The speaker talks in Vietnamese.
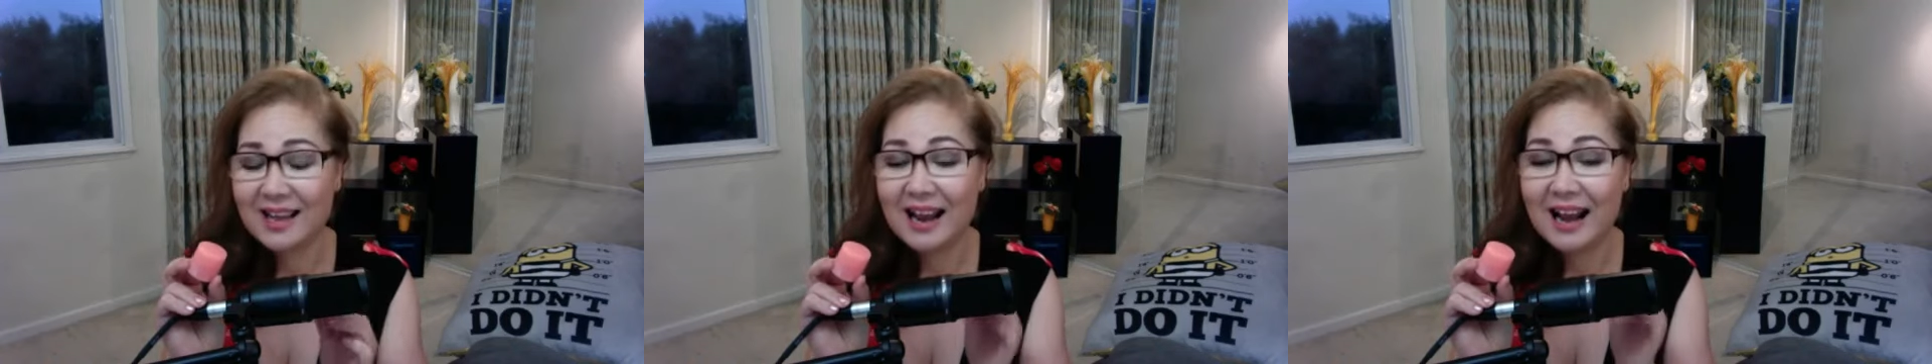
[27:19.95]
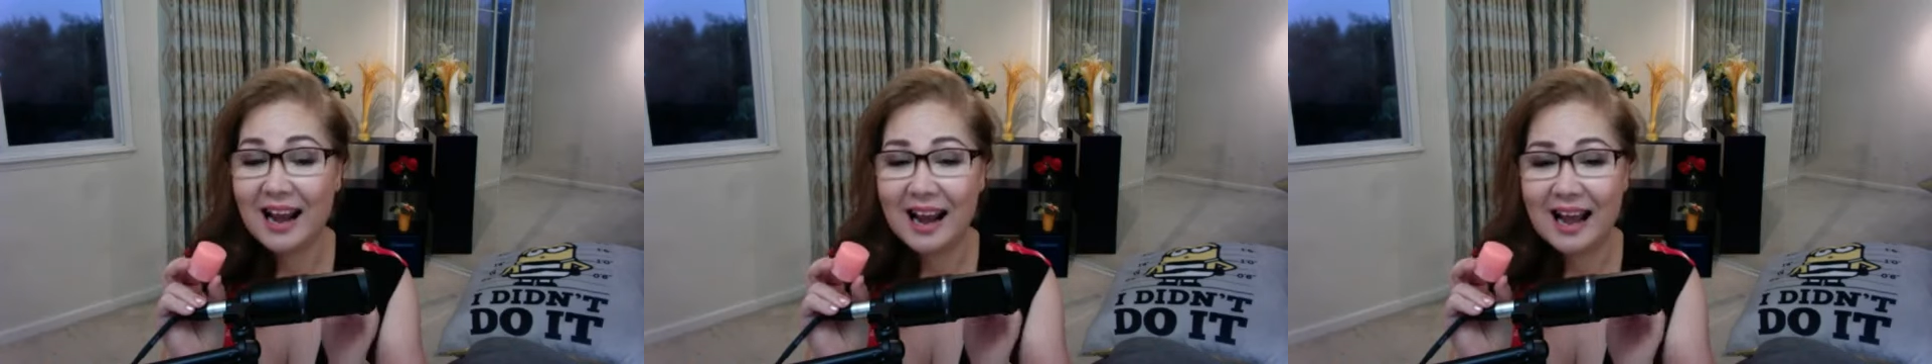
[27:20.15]

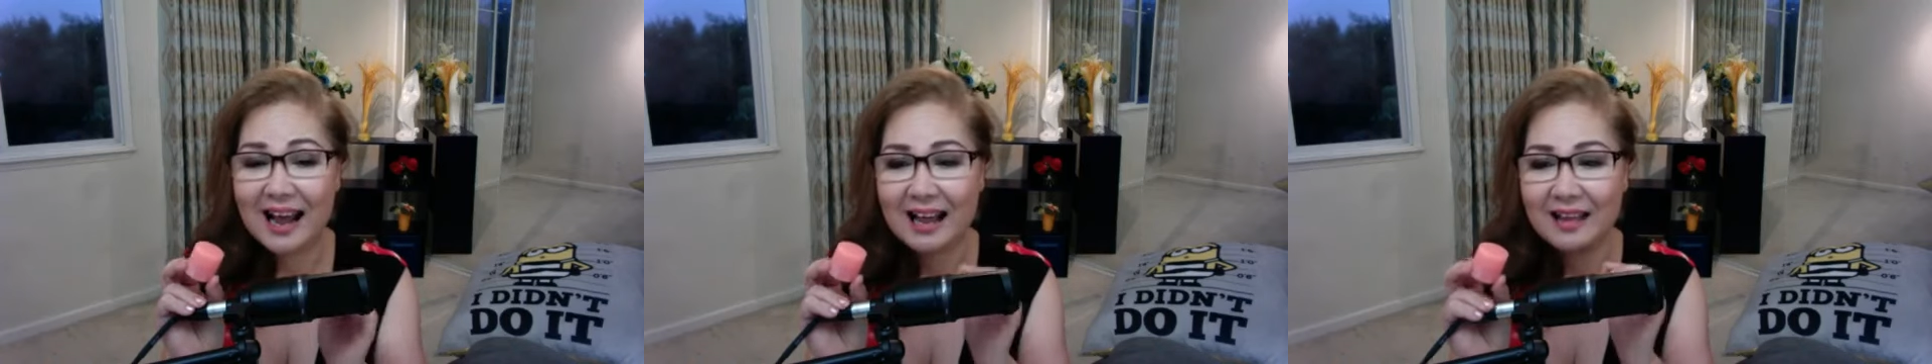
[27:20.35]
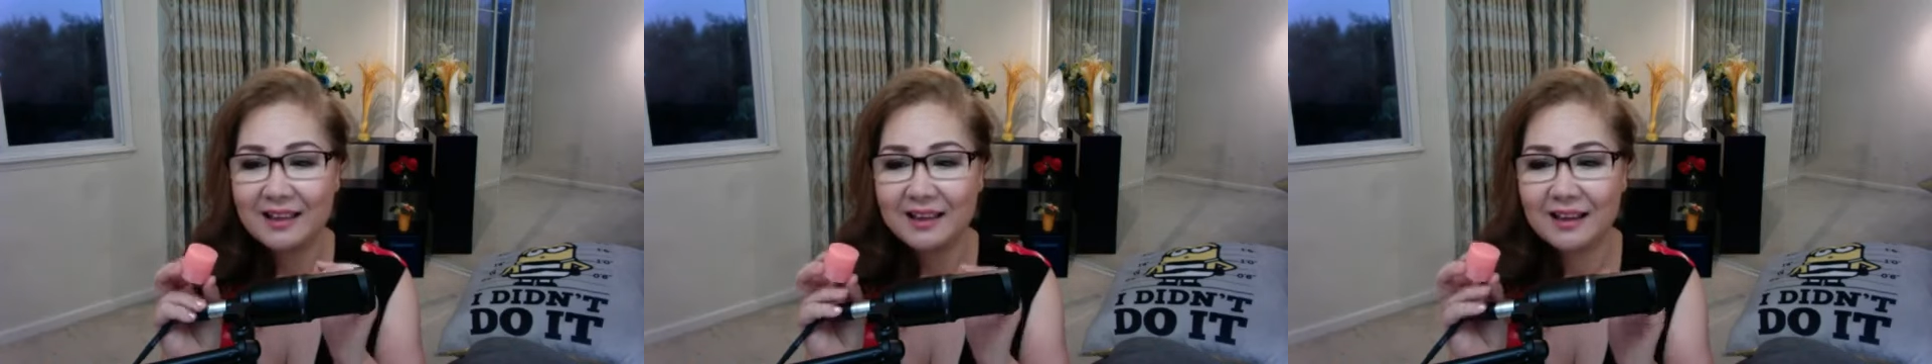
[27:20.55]

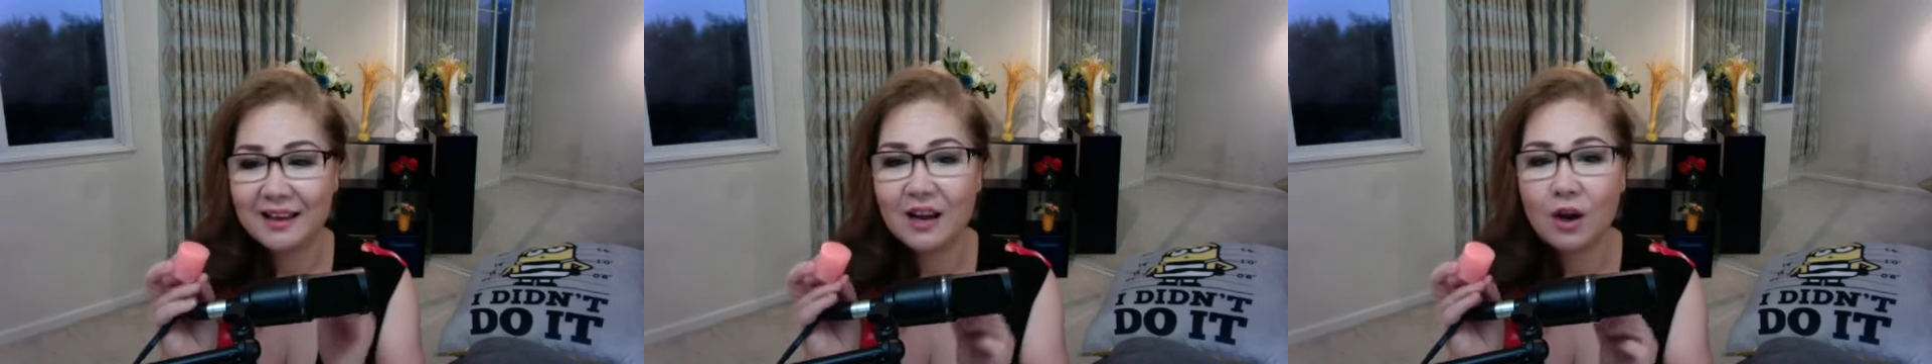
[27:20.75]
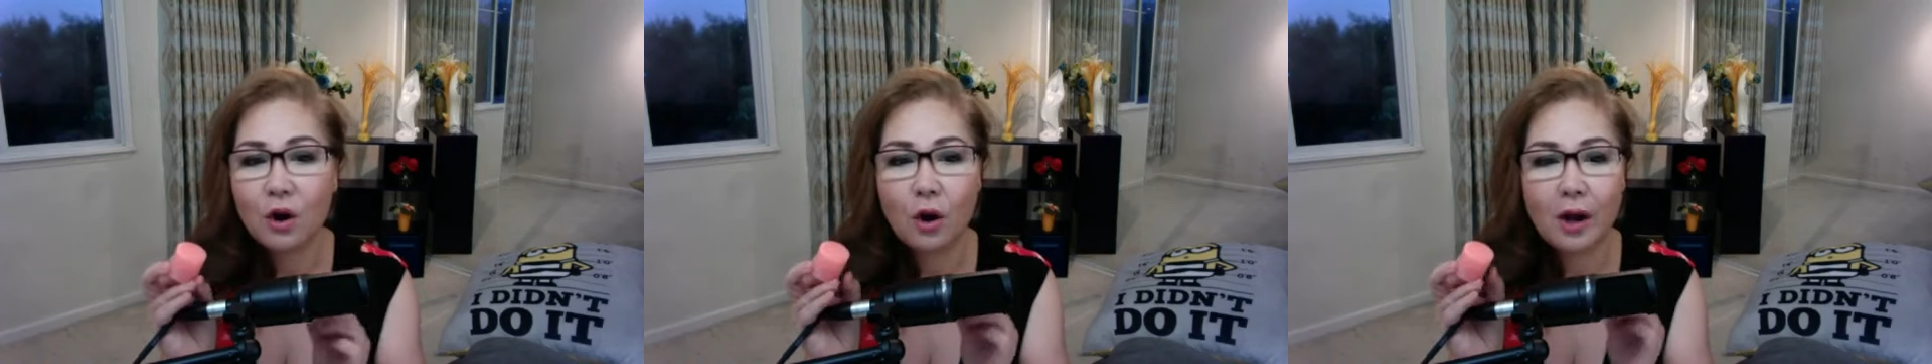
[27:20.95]
là những
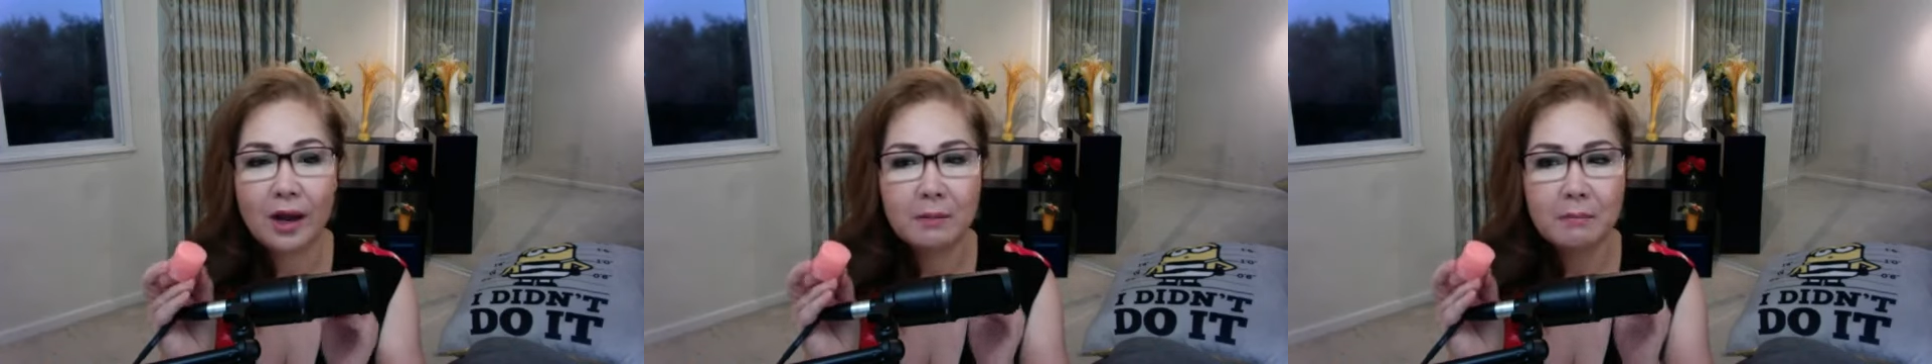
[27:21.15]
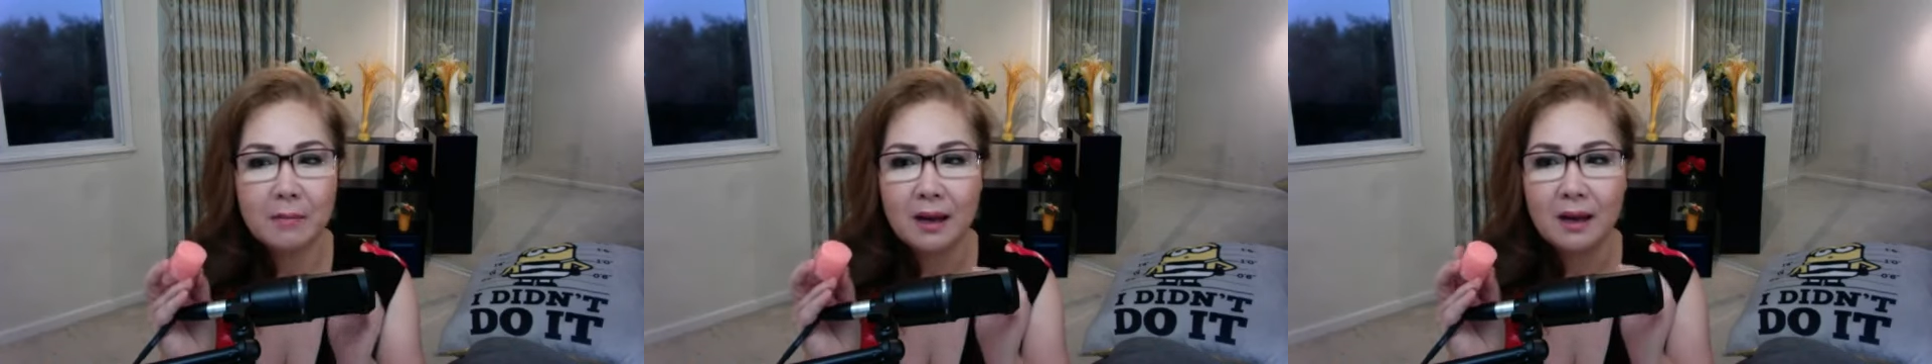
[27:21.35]
cái
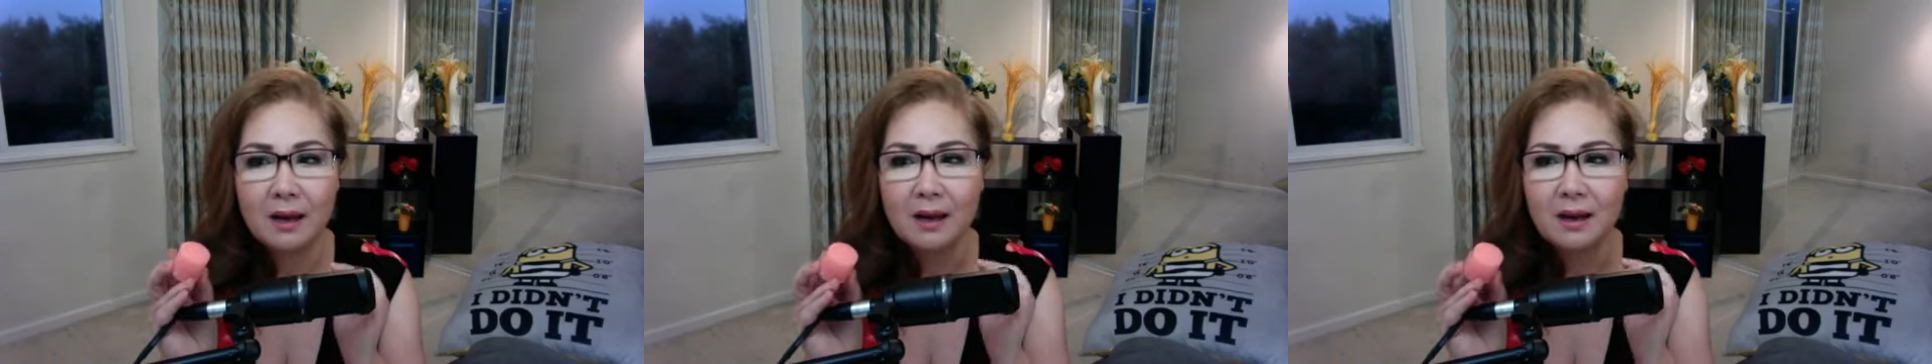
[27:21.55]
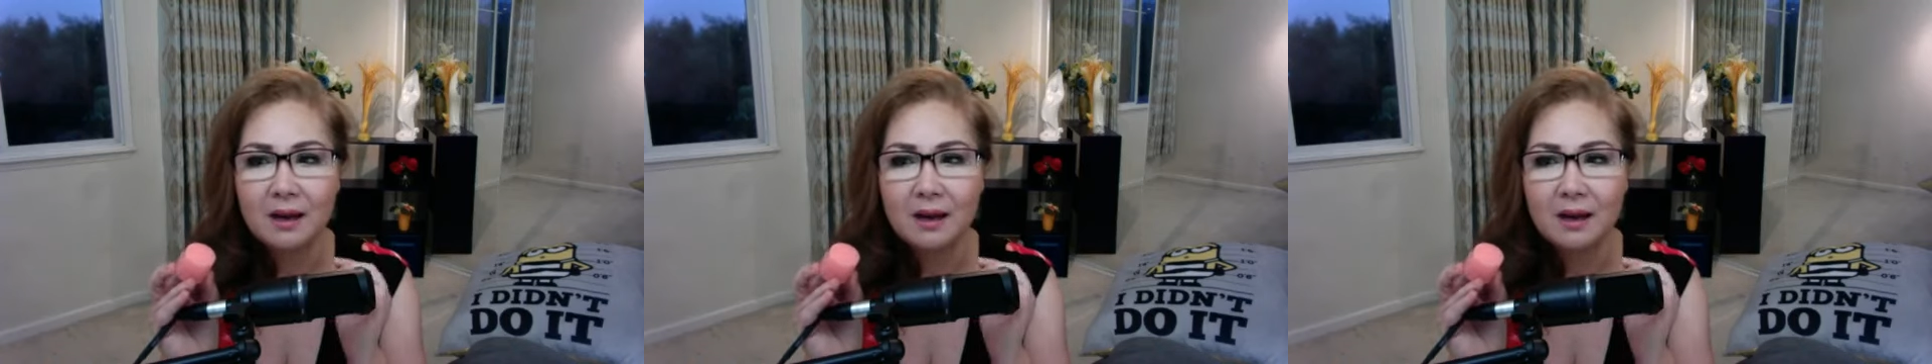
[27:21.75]
loại mà